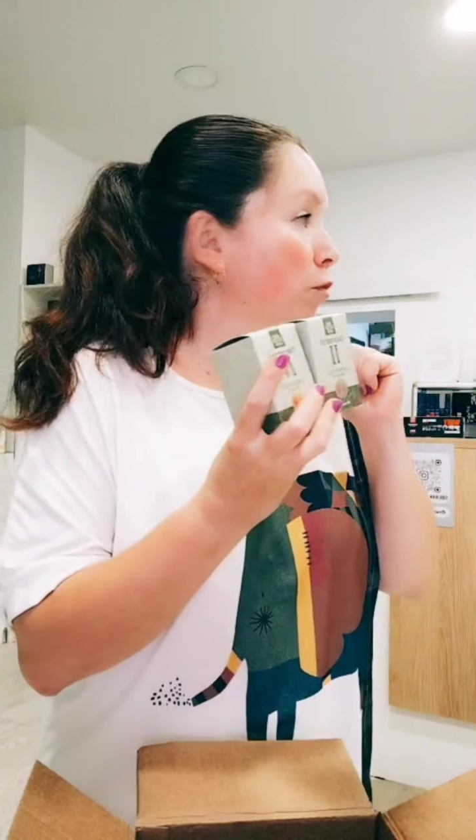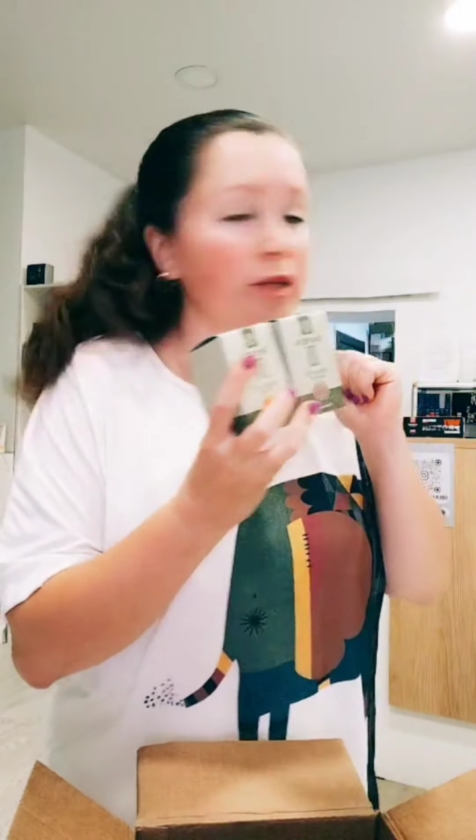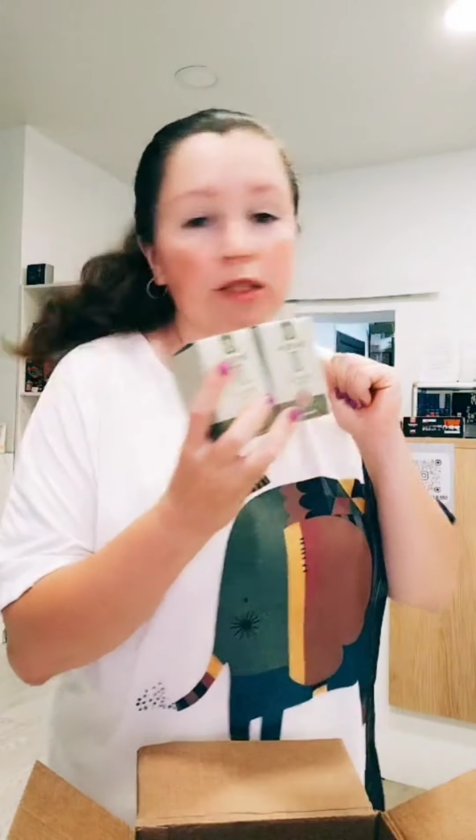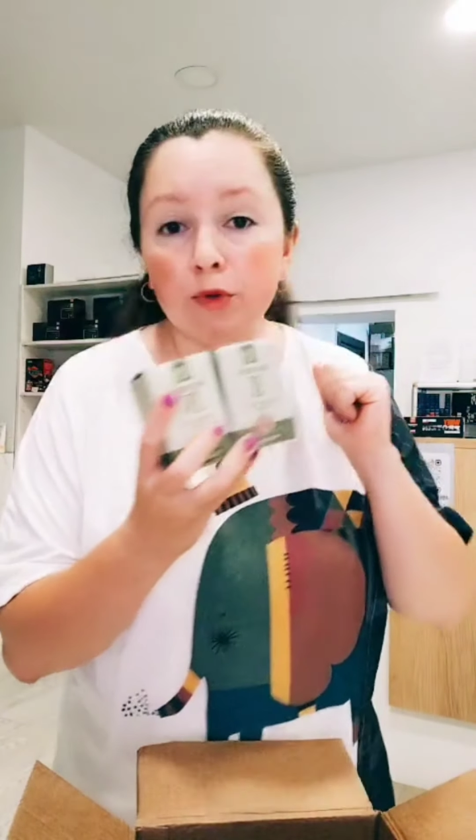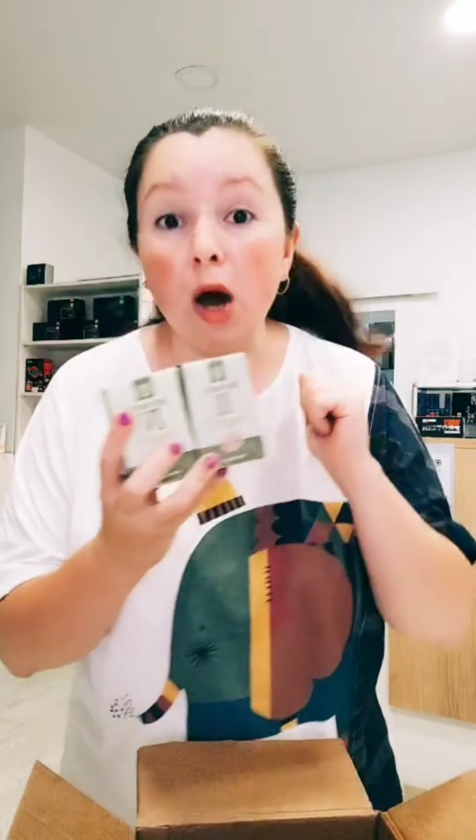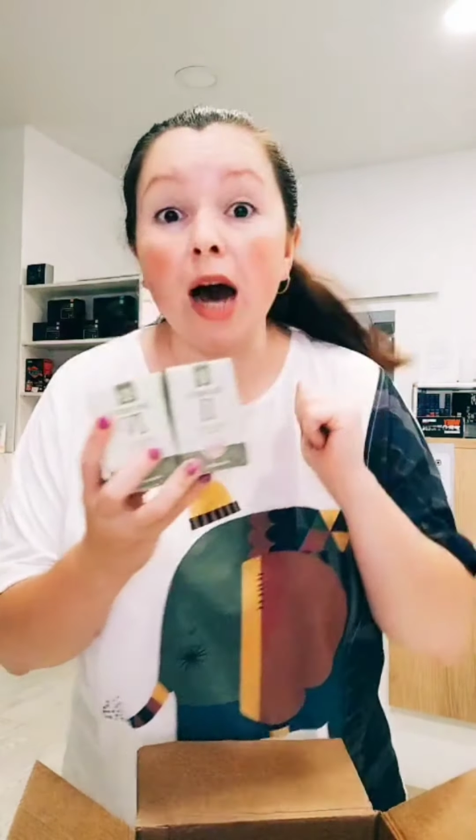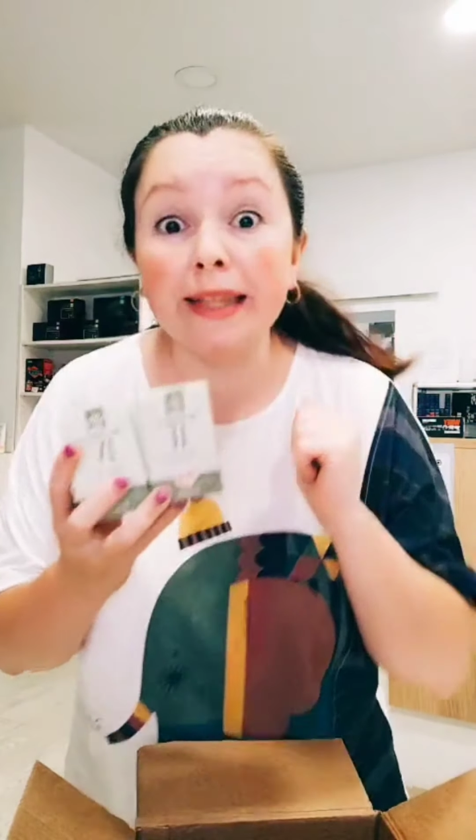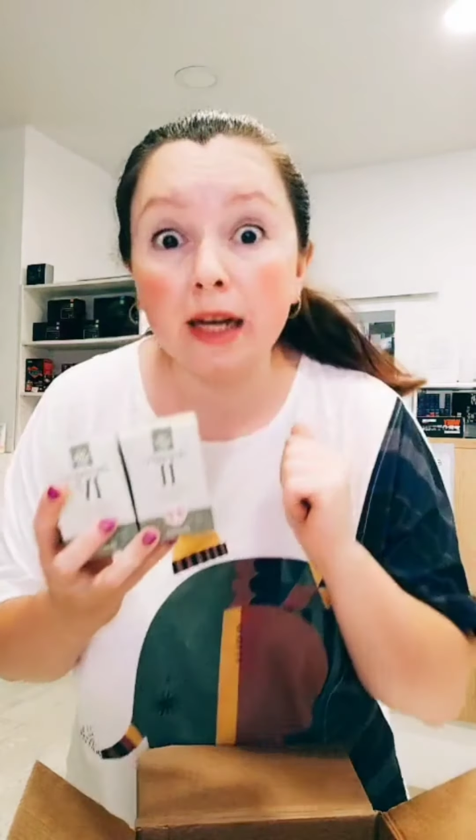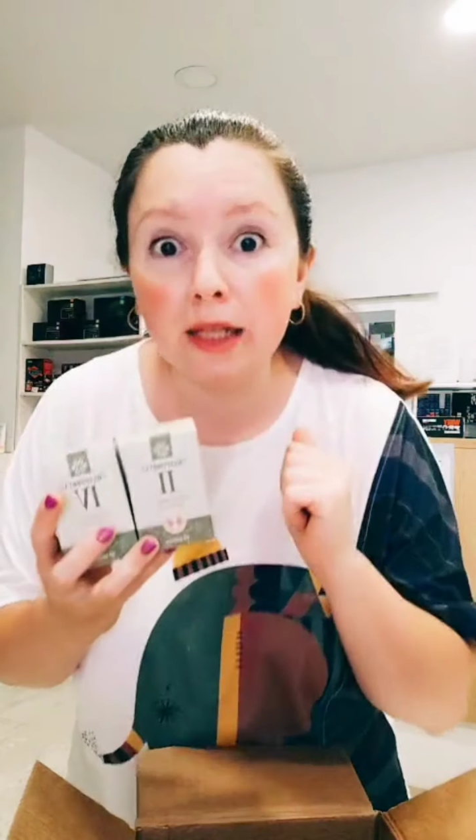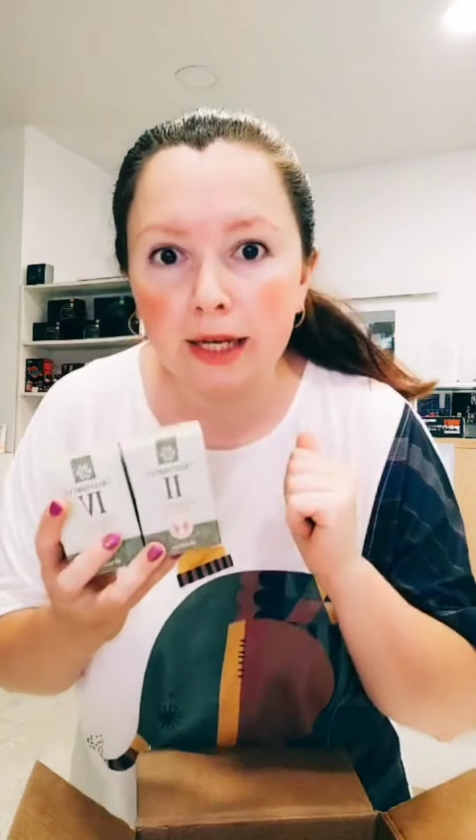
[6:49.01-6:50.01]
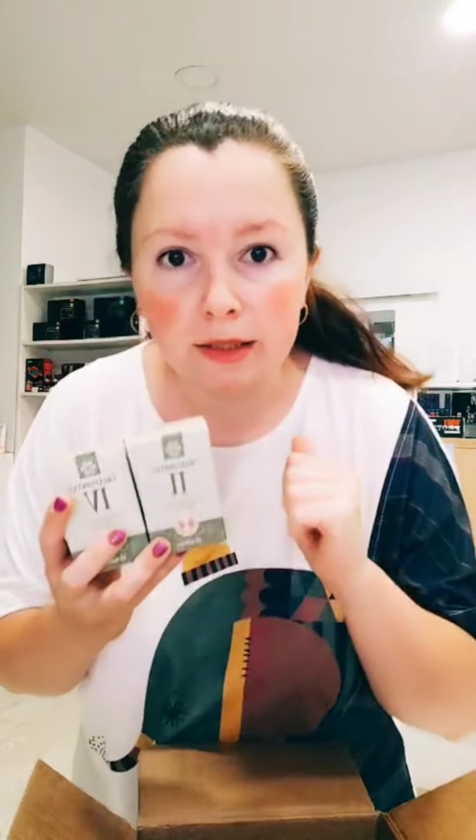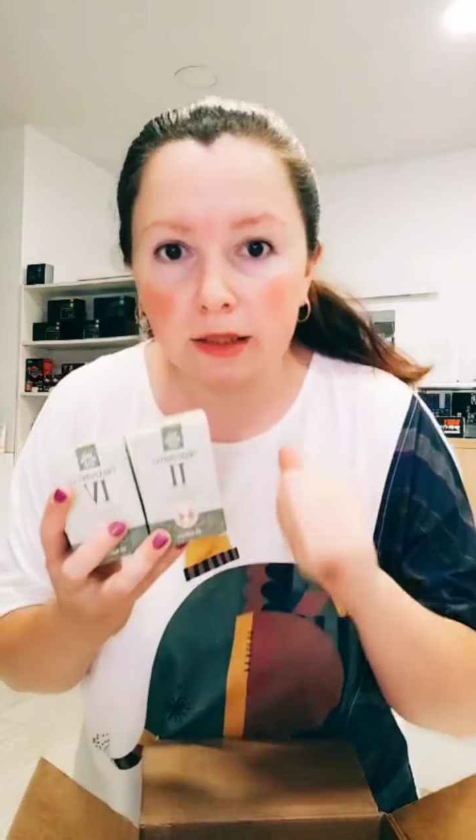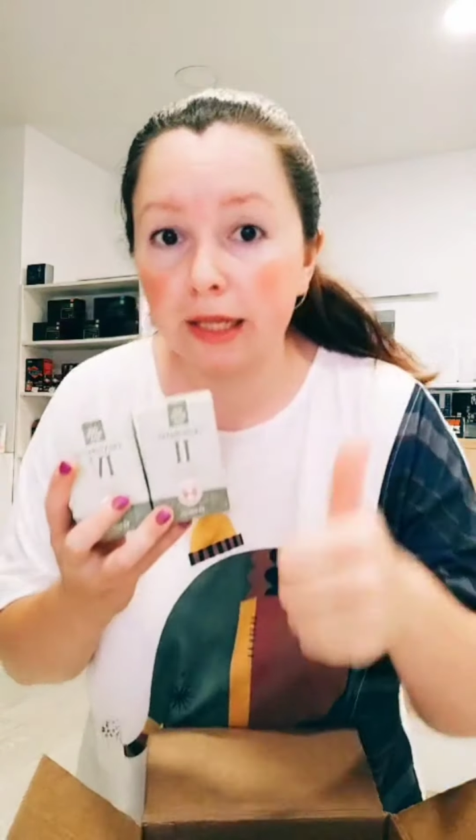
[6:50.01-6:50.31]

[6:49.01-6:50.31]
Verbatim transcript: принципе, все. А, для глаз.